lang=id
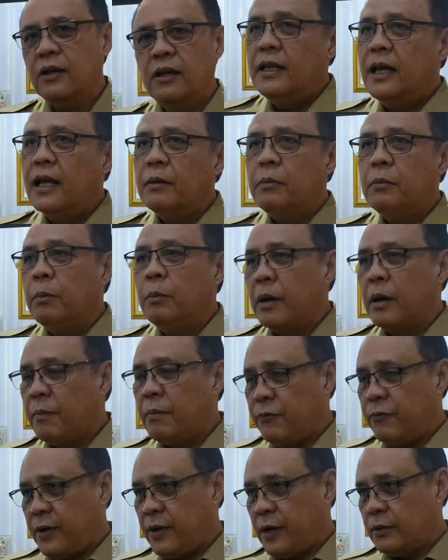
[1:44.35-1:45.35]
ini ada
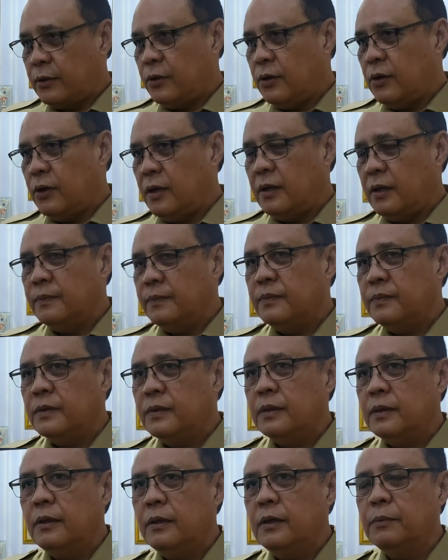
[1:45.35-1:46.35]
beberapa faktor
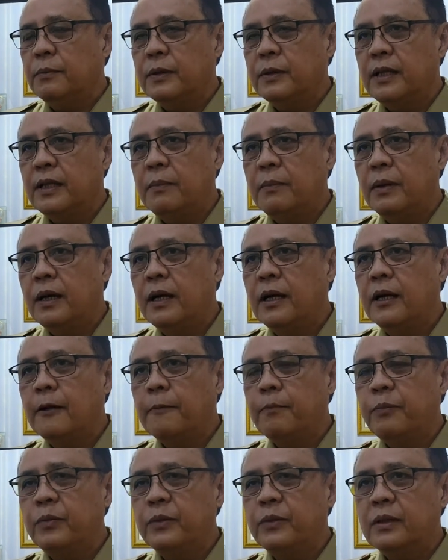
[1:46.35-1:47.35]
yang pertama
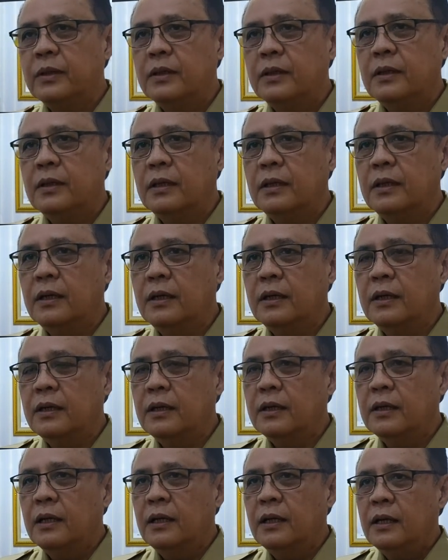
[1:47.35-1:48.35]
uh,
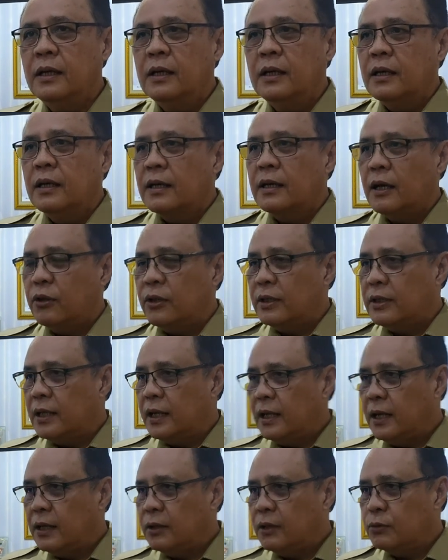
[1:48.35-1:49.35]
kalau kita
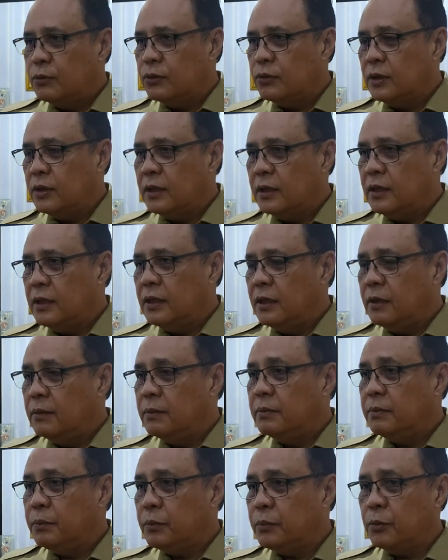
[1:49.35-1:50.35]
lihat untuk di
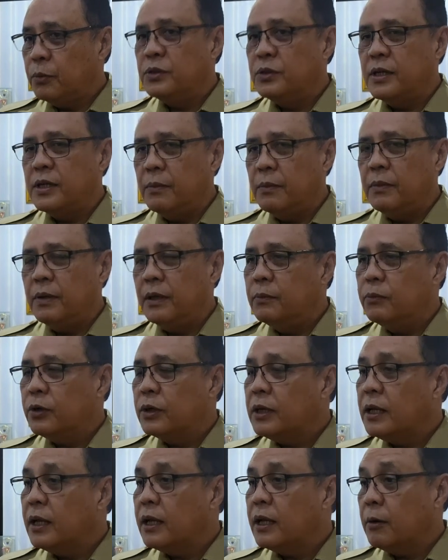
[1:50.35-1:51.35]
Provinsi Jambi ini
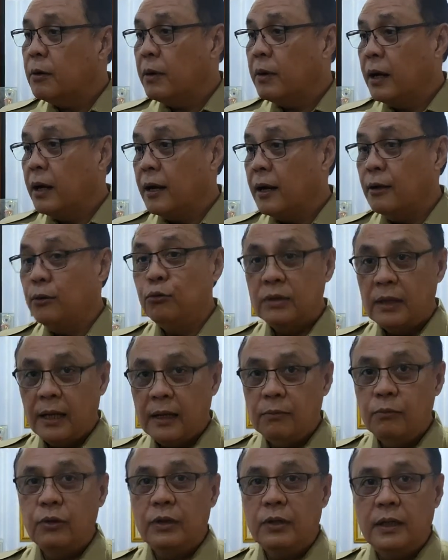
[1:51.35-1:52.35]
mungkin dari kebakaran hutan
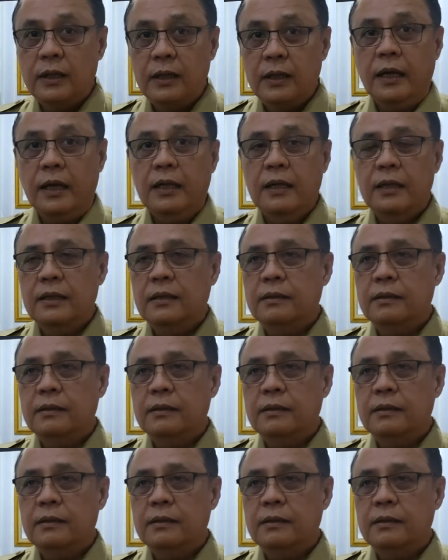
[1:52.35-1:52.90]
mungkin ya.